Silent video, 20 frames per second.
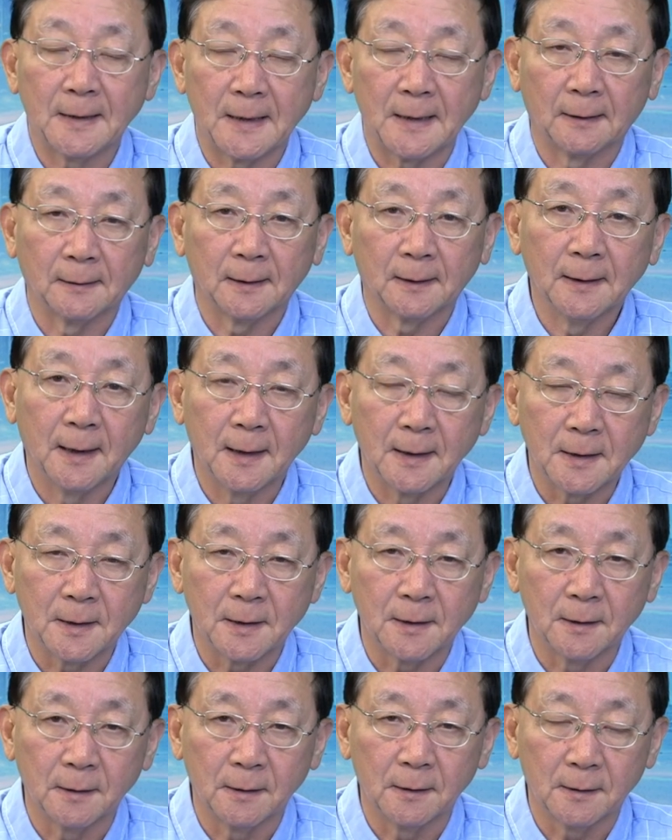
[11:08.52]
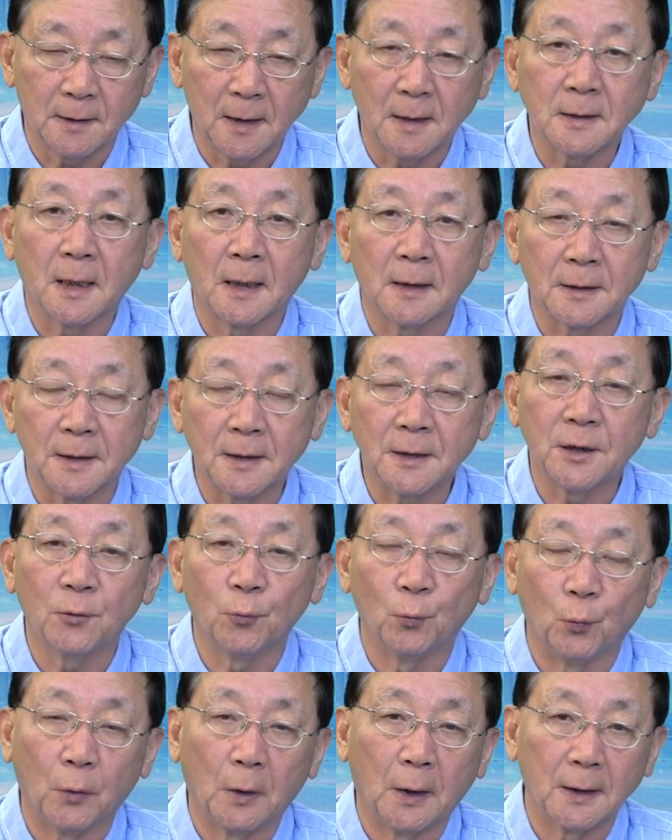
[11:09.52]
的呢，是上上星期
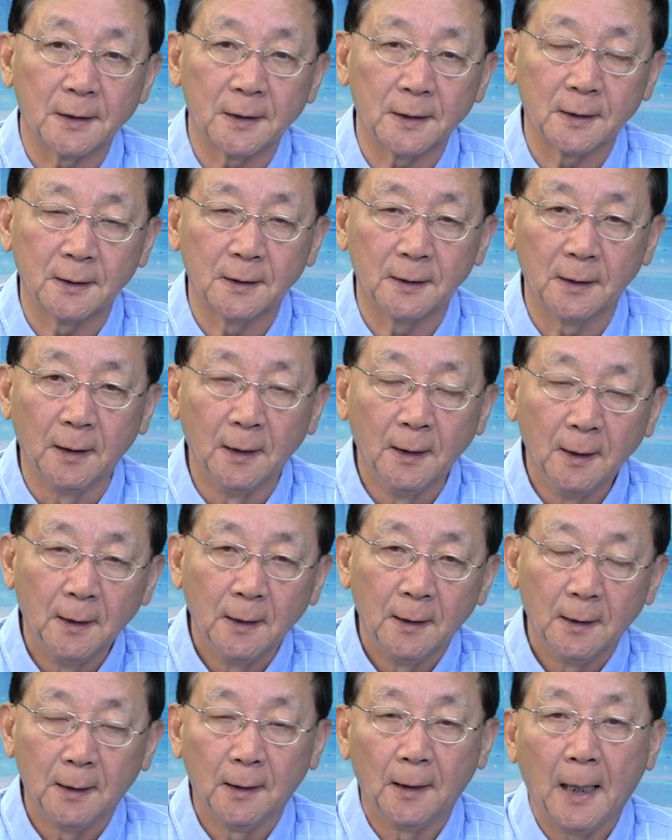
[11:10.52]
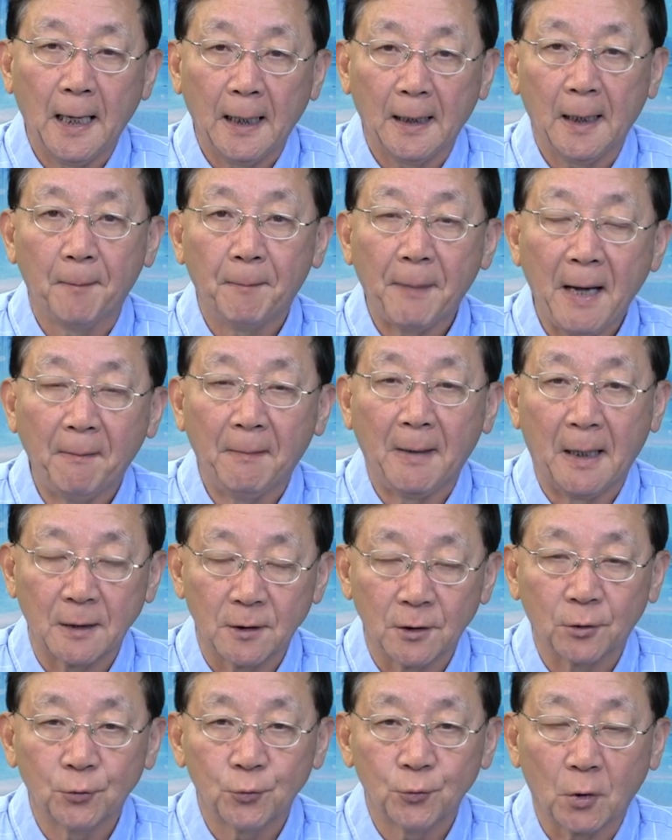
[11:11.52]
五啊，这个呃阿拉巴马
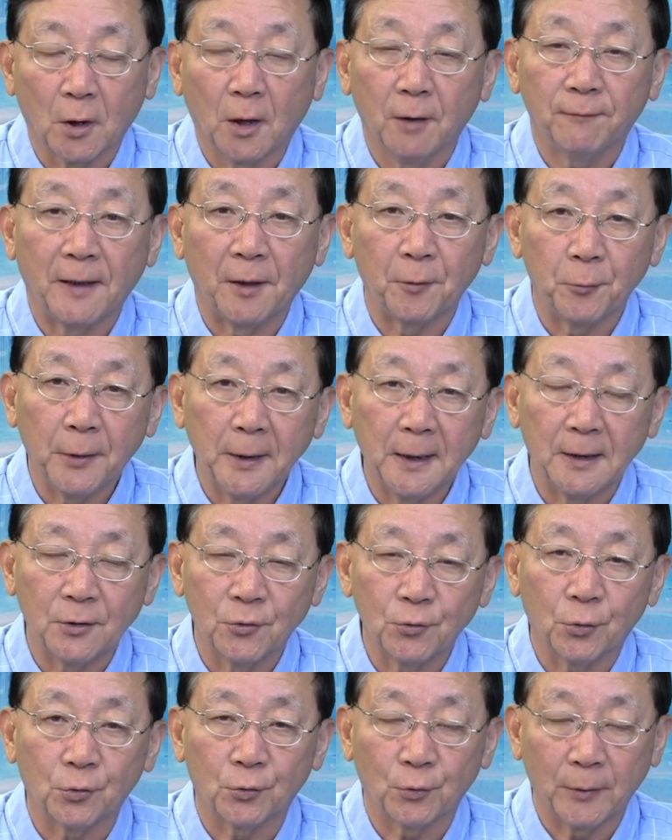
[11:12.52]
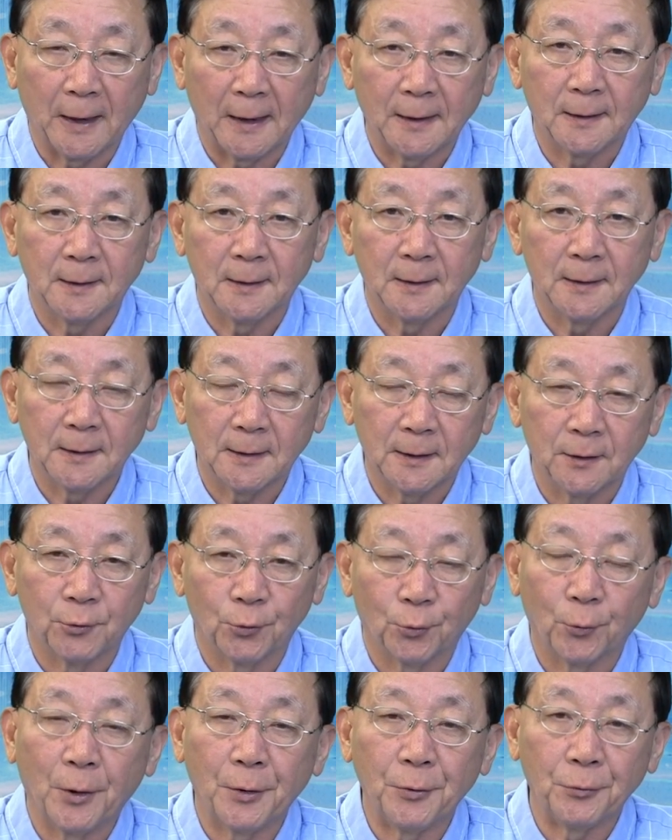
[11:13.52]
州最高法院做出来的一个有
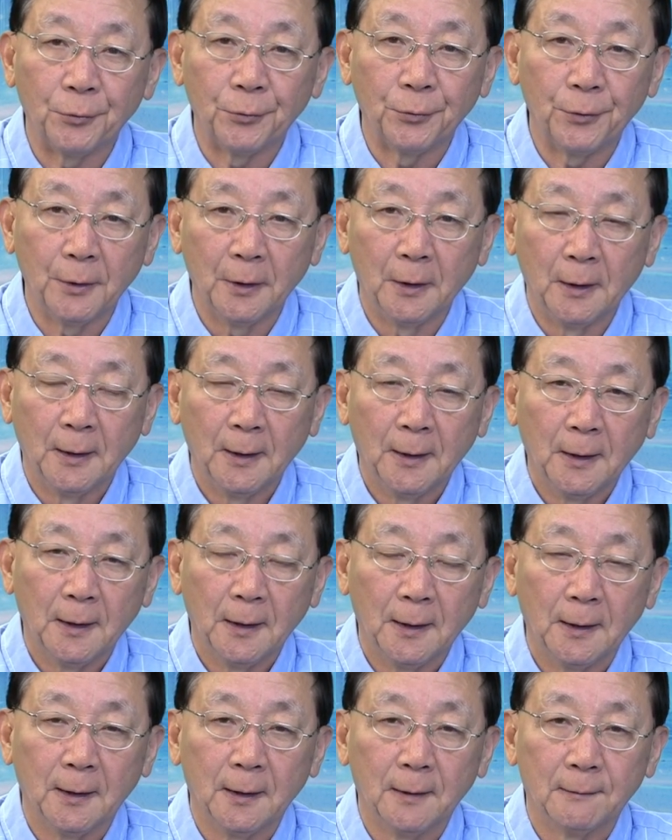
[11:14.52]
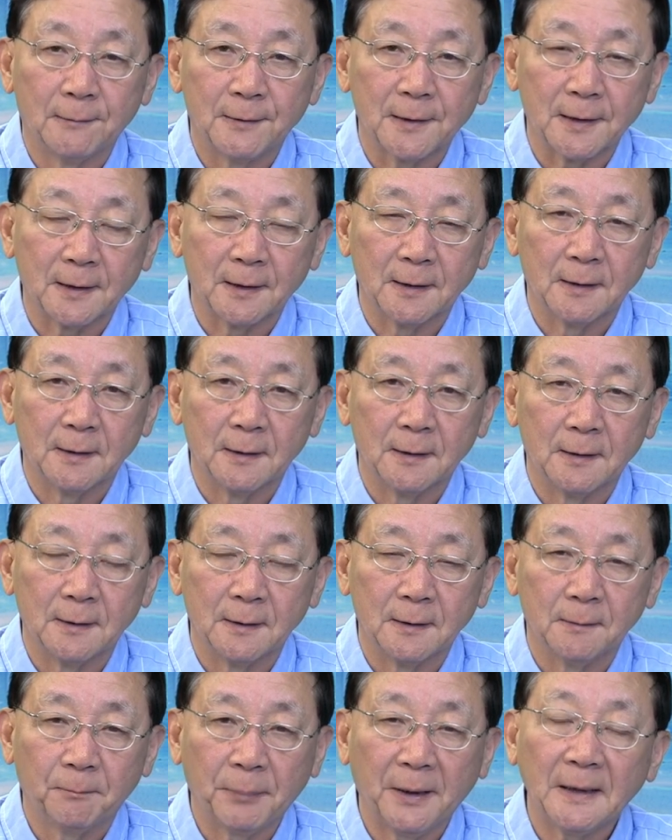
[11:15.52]
关于呃这个
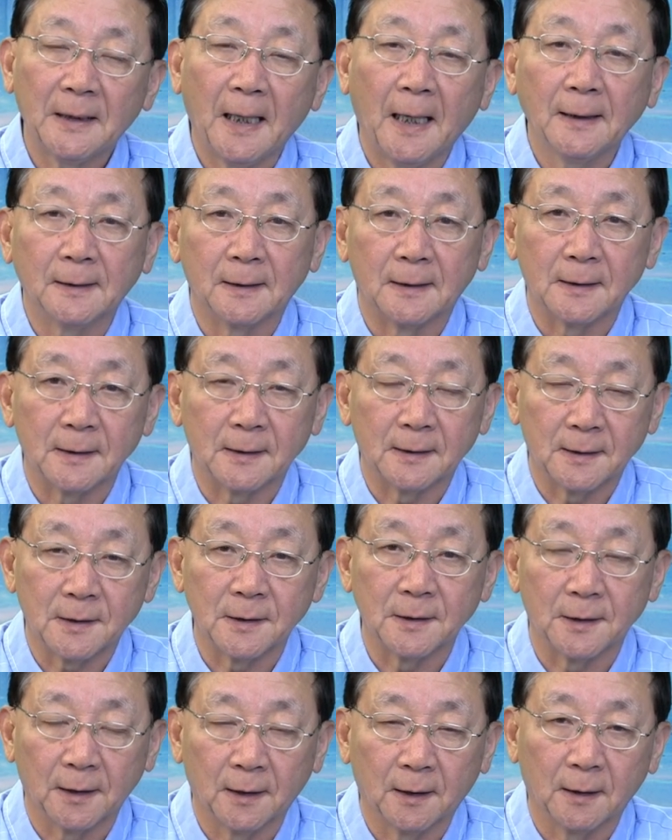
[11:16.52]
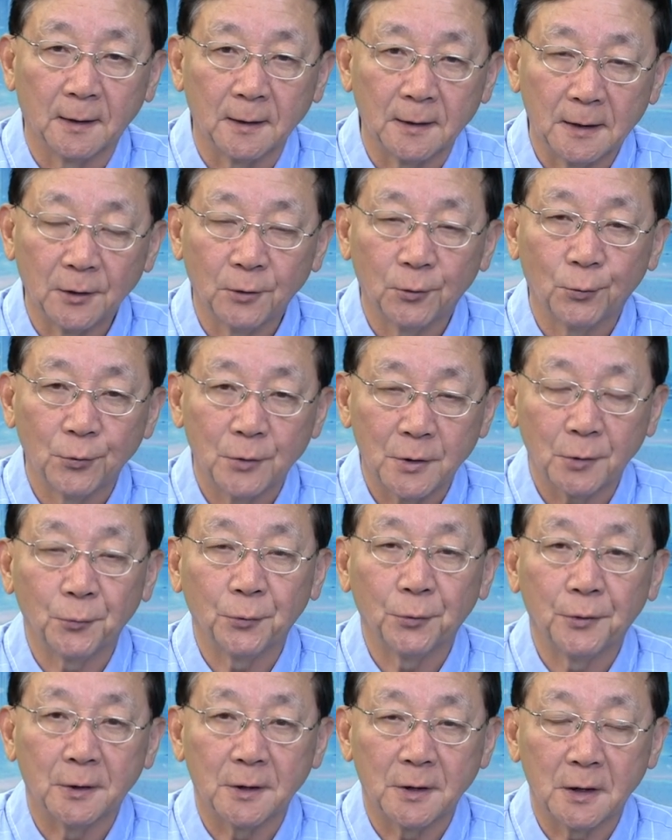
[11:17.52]
胚胎的这个事情啊，人工受
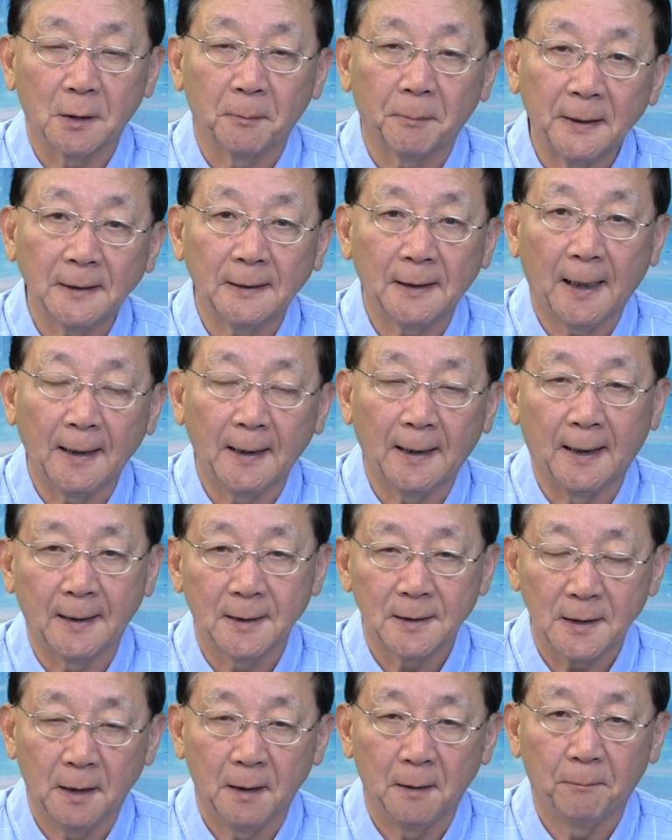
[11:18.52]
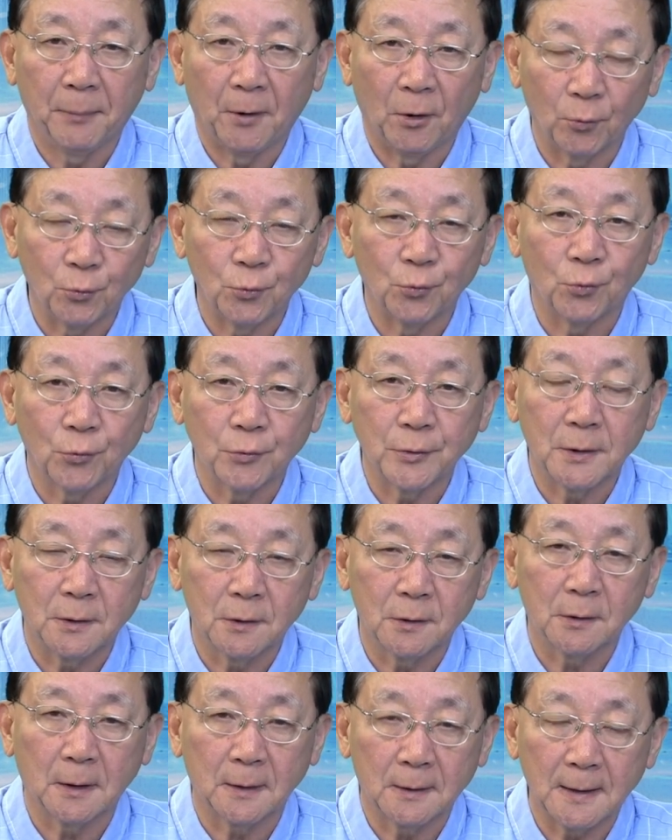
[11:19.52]
孕的这个胚胎啊，在保育中，
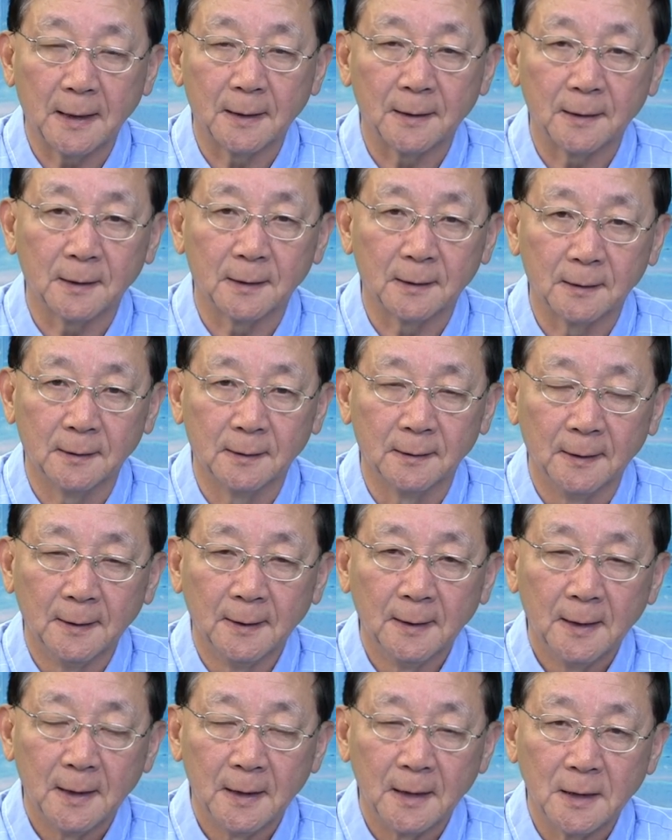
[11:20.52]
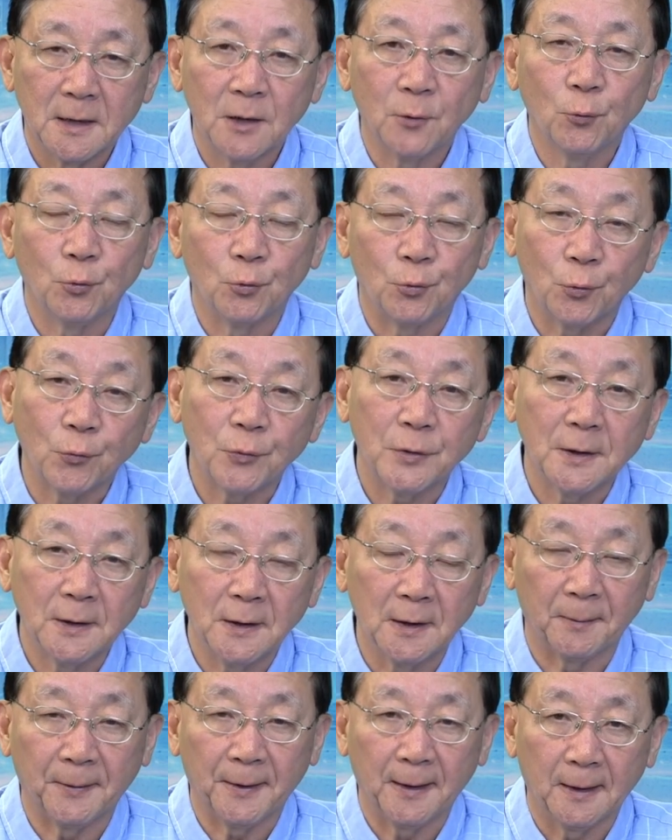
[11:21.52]
在这个呃生育中心里
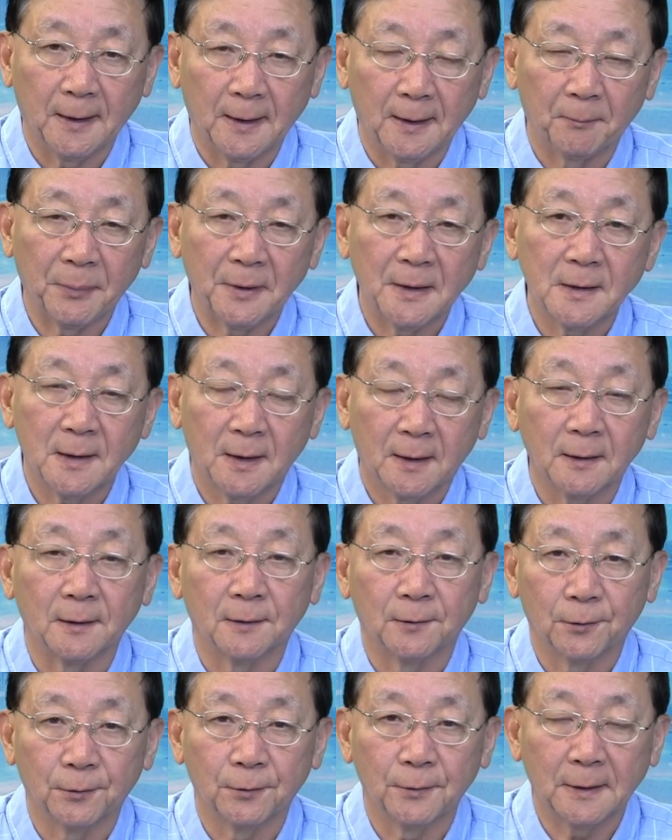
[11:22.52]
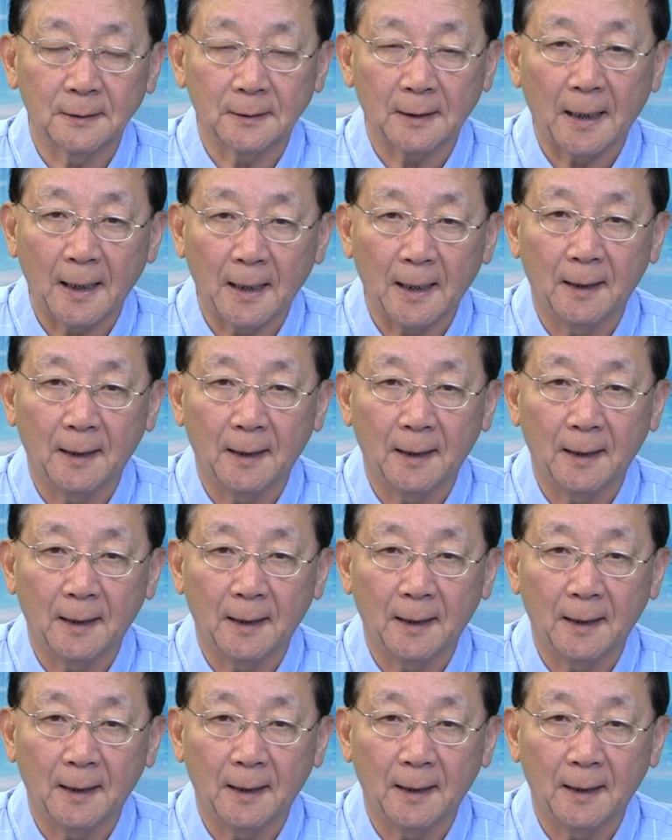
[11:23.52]
边啊，冰箱里头，那它